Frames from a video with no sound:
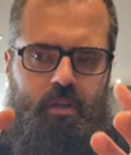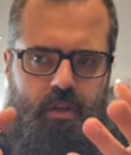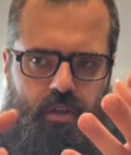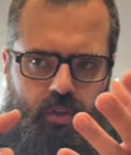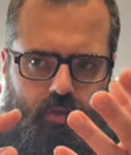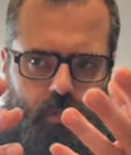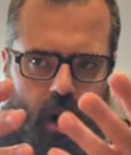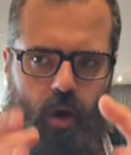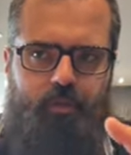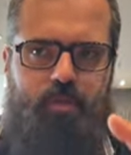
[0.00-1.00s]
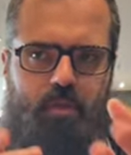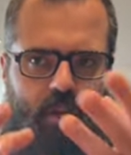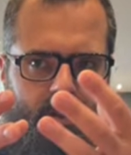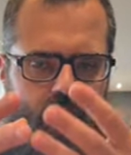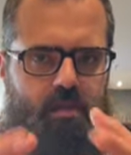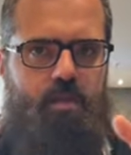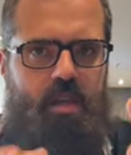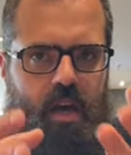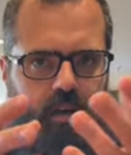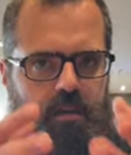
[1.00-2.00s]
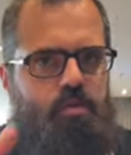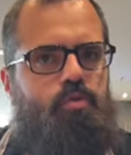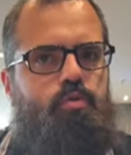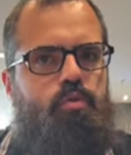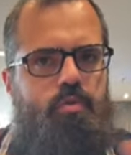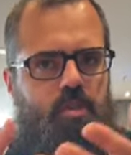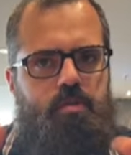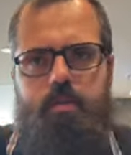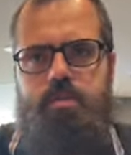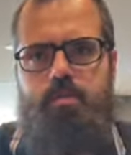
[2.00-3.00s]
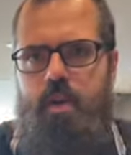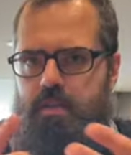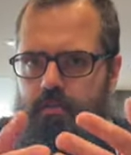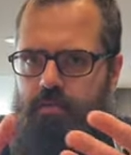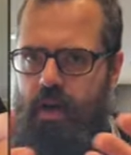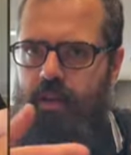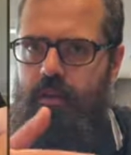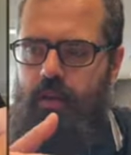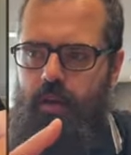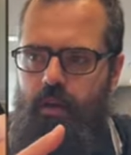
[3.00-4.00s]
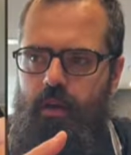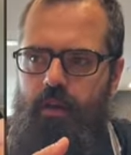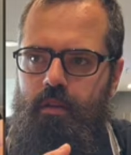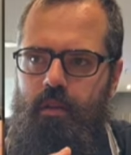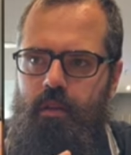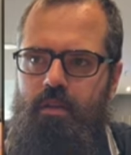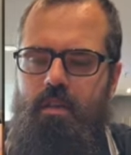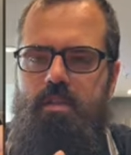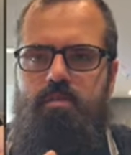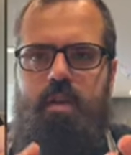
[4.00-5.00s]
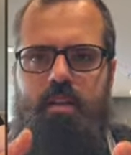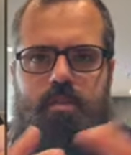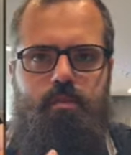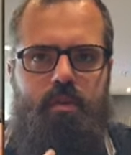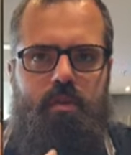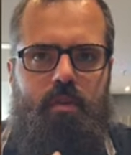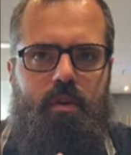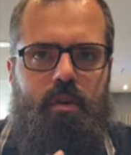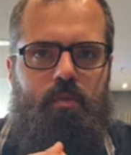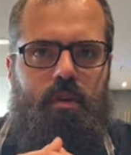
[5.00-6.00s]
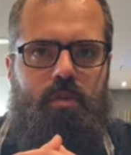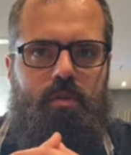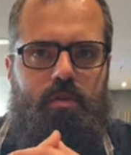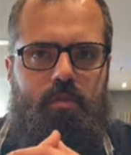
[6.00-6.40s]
sich darüber aufzuregen, es zu sagen, es zu tun und es loszulassen und dann in, in, die Resonanz mit, äh, mit,